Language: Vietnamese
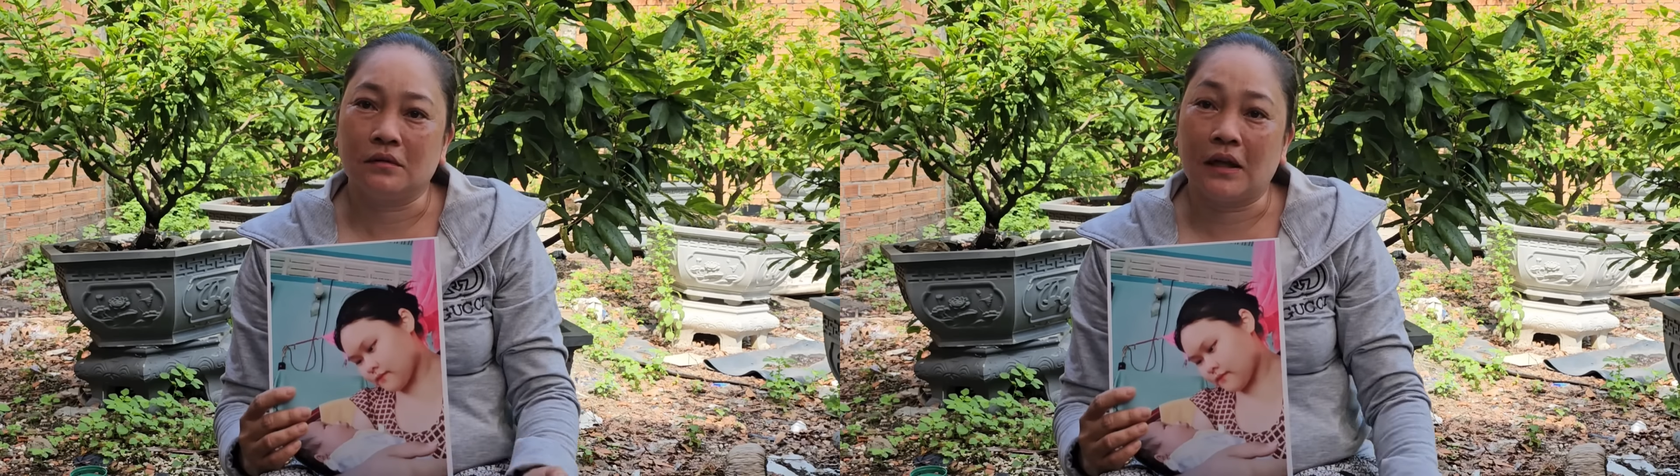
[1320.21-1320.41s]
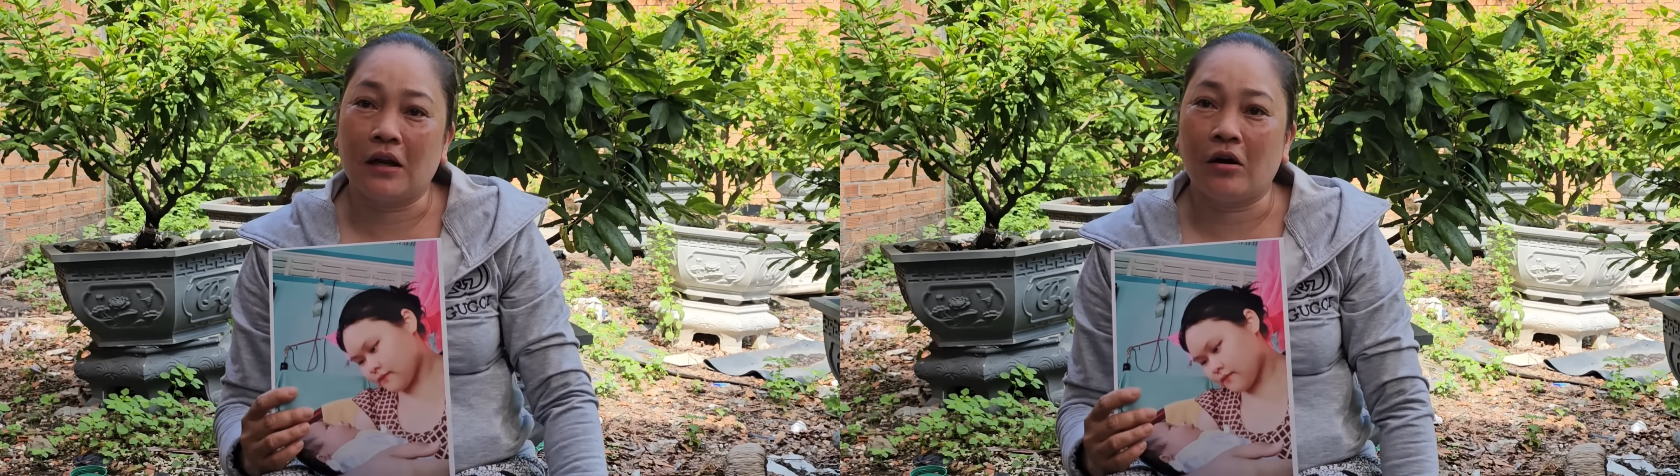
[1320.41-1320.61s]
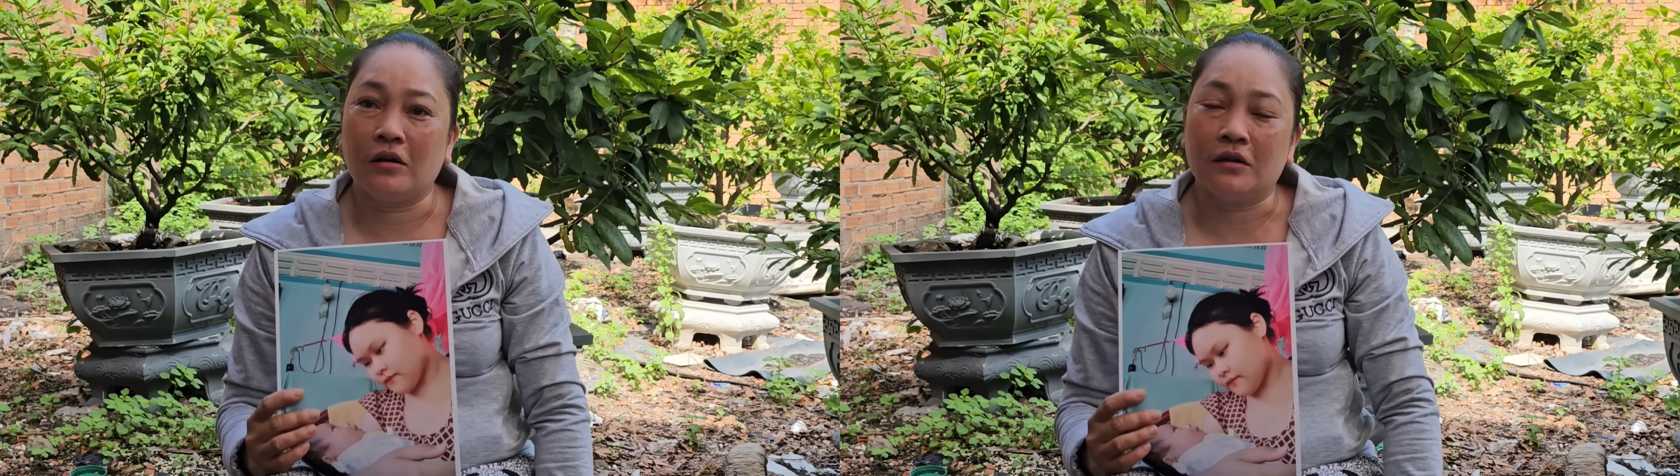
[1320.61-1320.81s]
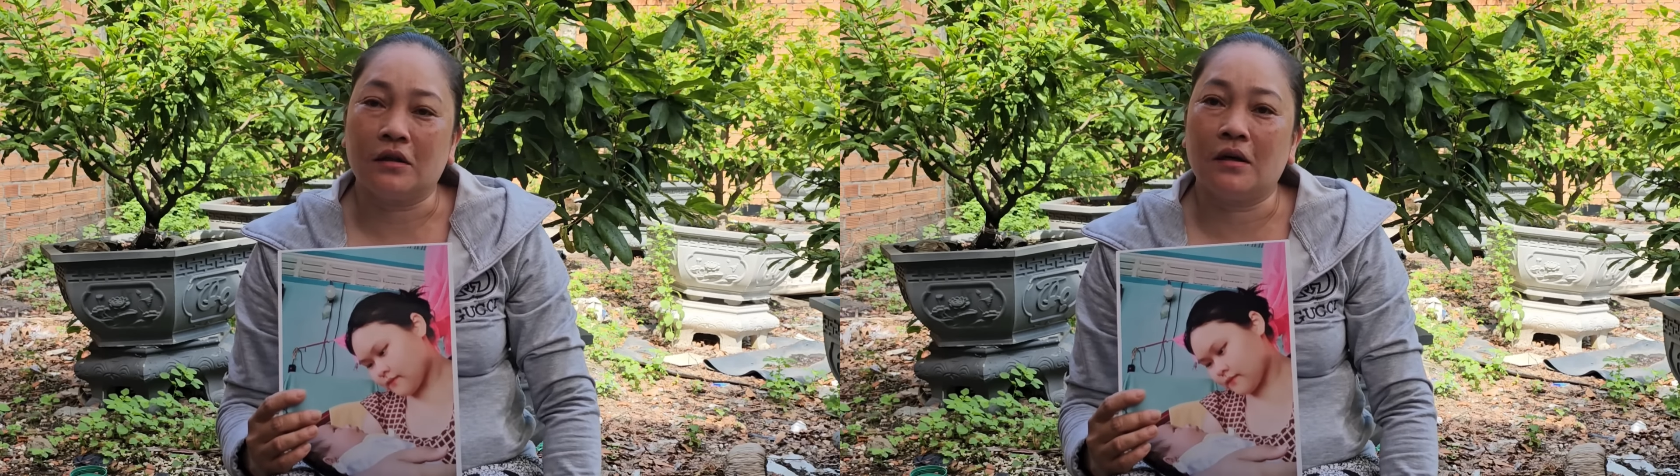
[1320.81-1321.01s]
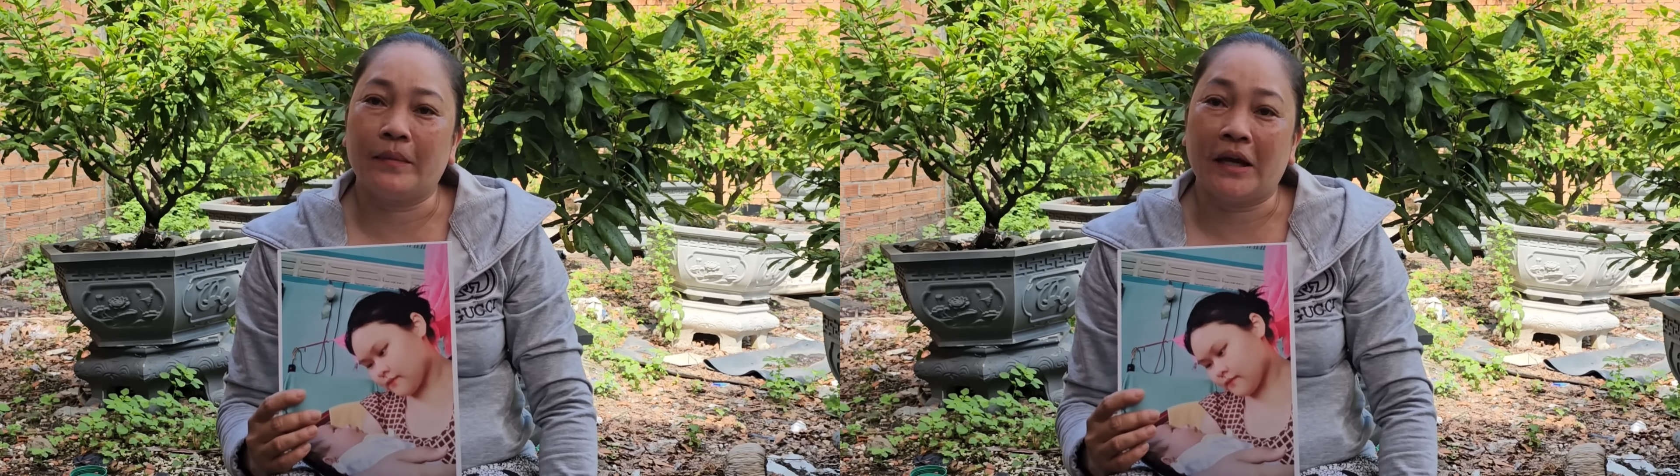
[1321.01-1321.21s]
đã lo được
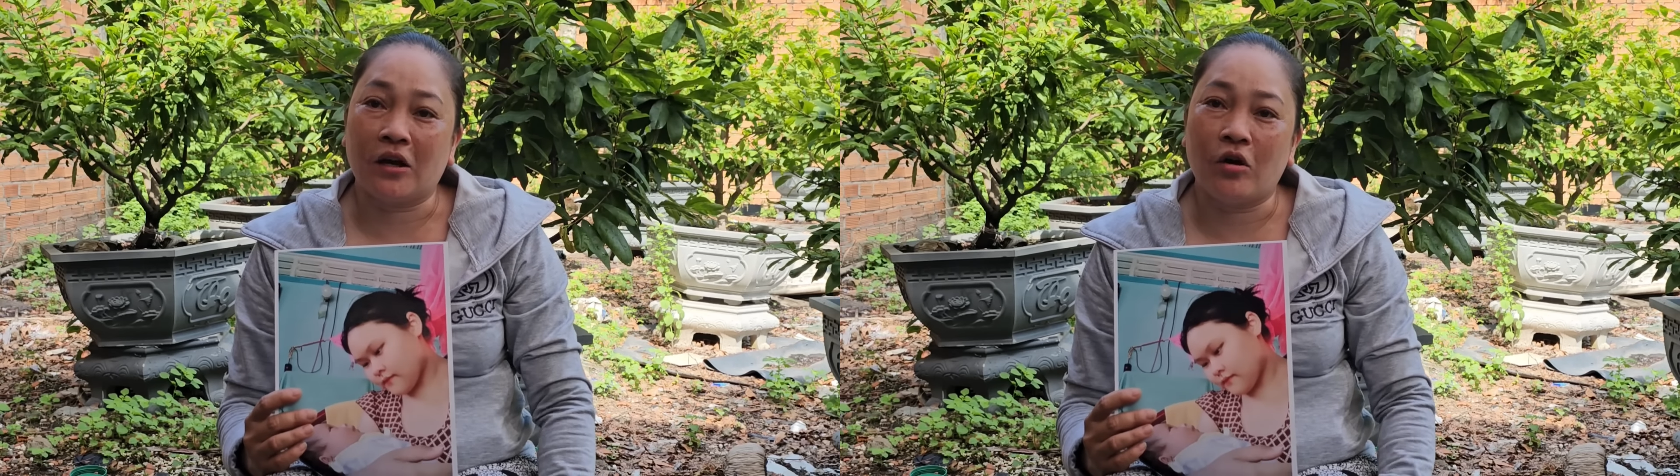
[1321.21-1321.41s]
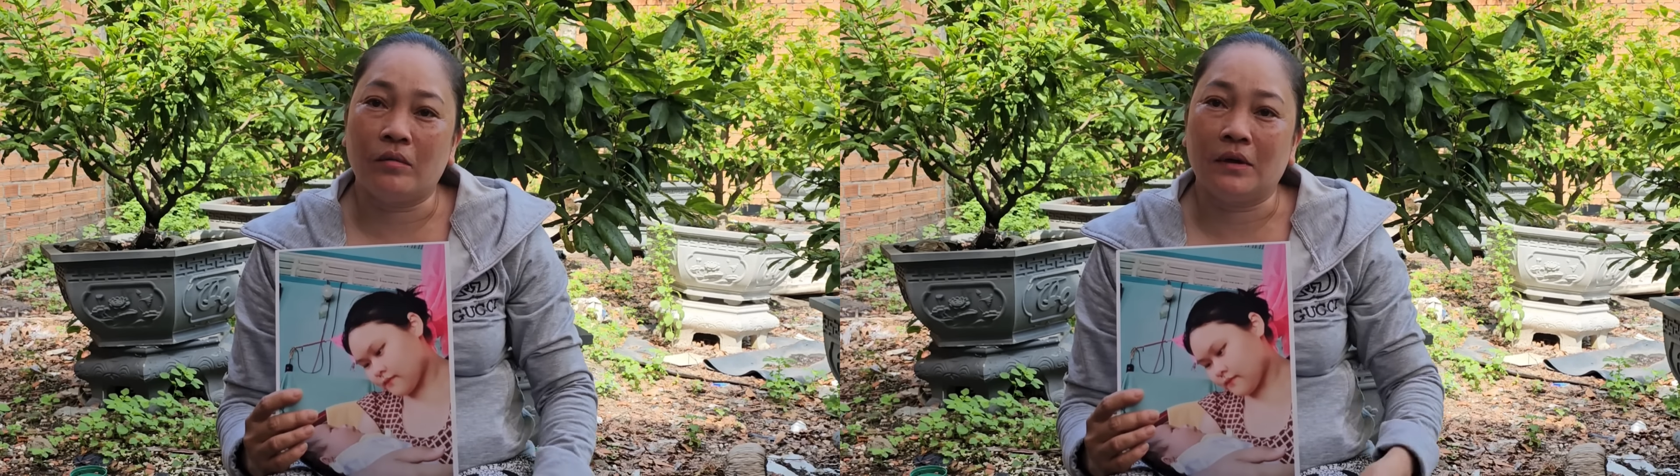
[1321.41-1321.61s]
cho mẹ con